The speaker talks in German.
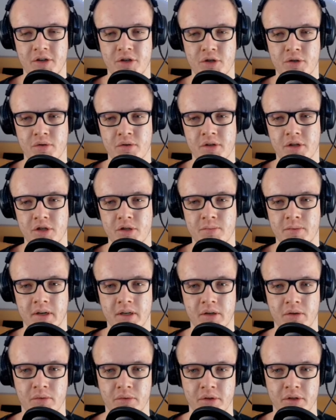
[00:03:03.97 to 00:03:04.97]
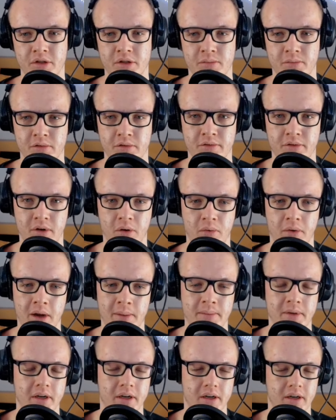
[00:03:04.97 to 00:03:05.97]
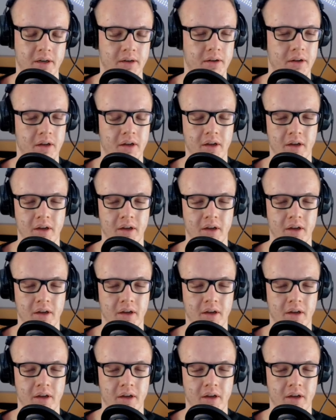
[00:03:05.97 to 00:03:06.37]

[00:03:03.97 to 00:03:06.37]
schön entspannt, ruhig, smooth gerappt, Alter.